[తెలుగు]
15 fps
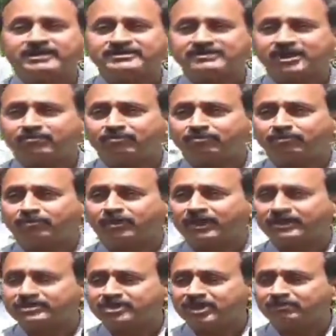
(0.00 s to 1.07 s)
చేస్తాము
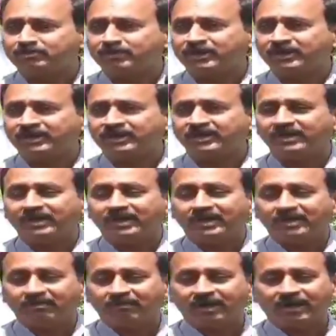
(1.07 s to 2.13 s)
అని చెప్పి
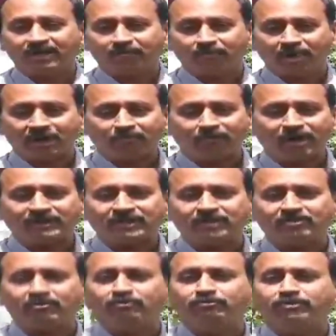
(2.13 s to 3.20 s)
ఇవాళ వాళ్ళ
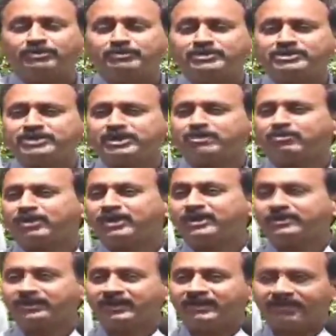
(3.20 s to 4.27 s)
వాదనలు వినిపించారు అని
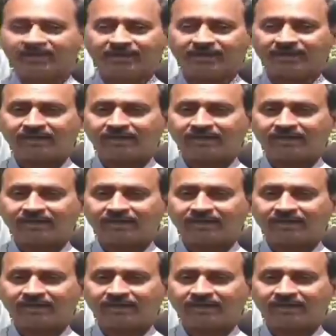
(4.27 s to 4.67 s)
అంటేనే